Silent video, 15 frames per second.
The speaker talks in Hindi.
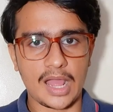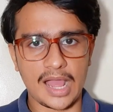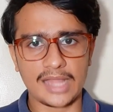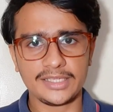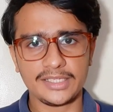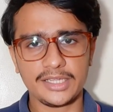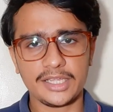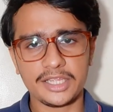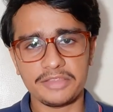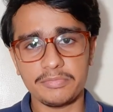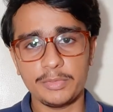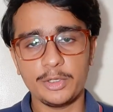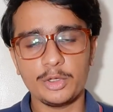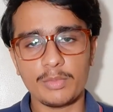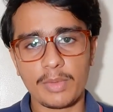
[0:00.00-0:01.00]
आज की इस
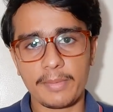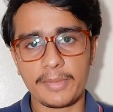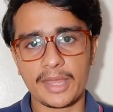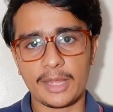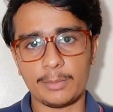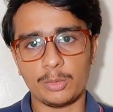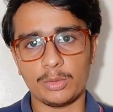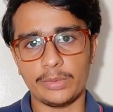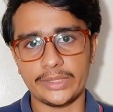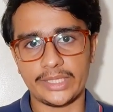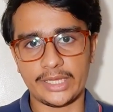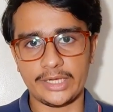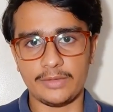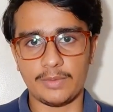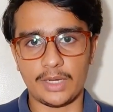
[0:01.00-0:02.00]
वीडियो में मैं आपको
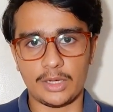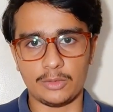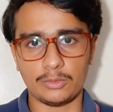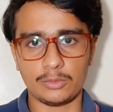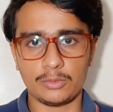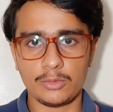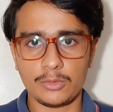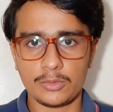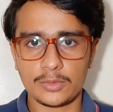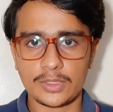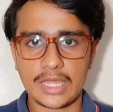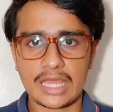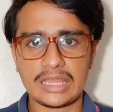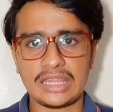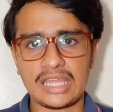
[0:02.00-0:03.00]
बताने वाला हूँ
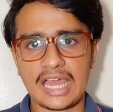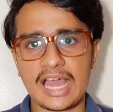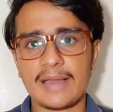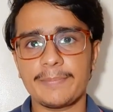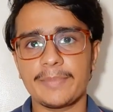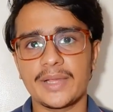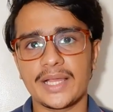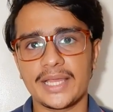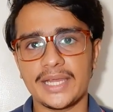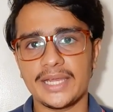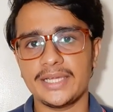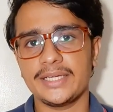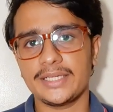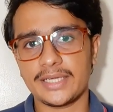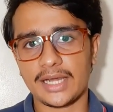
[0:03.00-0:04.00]
कैसे आप
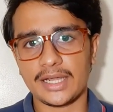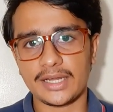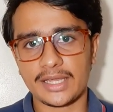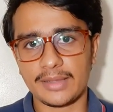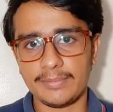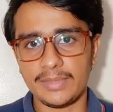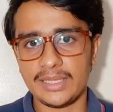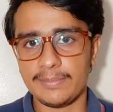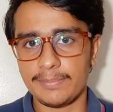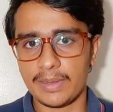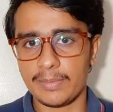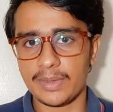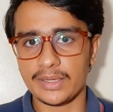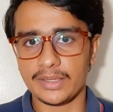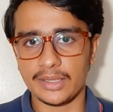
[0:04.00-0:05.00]
क्रेडिट कार्ड का बिल
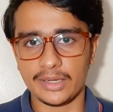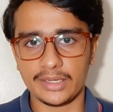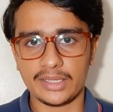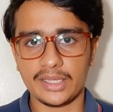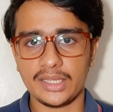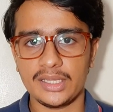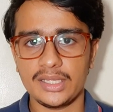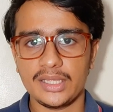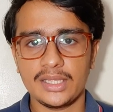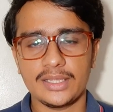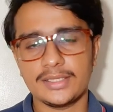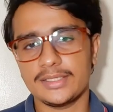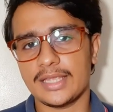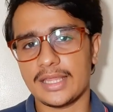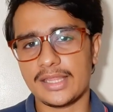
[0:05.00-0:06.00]
पेमेंट करके
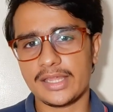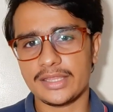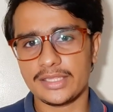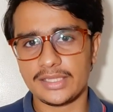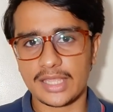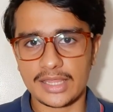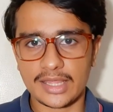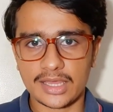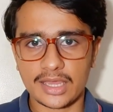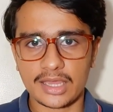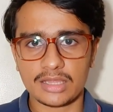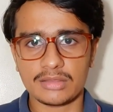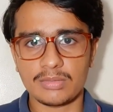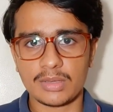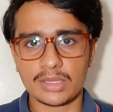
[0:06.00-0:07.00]
ज़्यादा से ज़्यादा
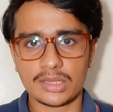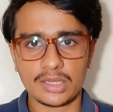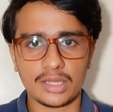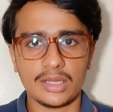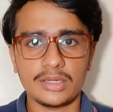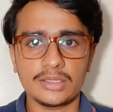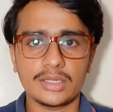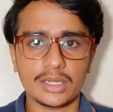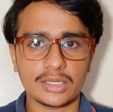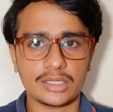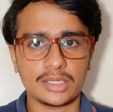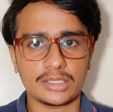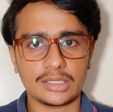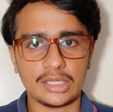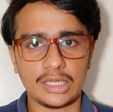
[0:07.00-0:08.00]
कैशबैक्स अर्न कर
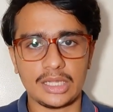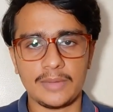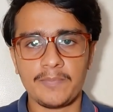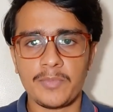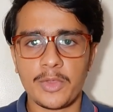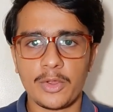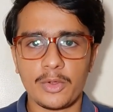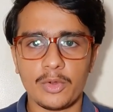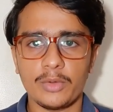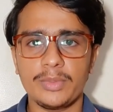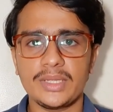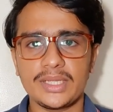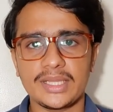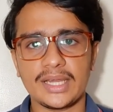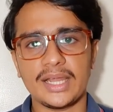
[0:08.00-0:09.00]
सकते हैं वो
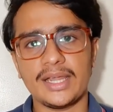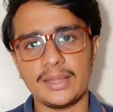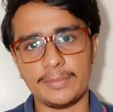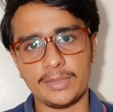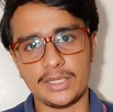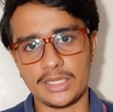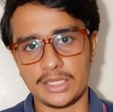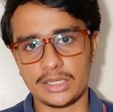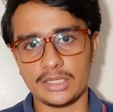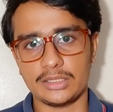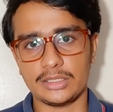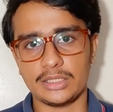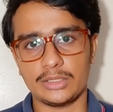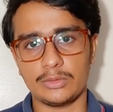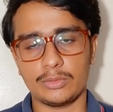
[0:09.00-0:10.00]
भी क्रेड एप्लीकेशन
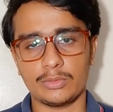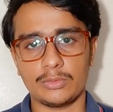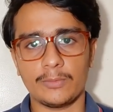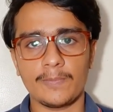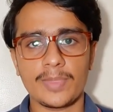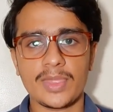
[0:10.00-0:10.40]
के थ्रू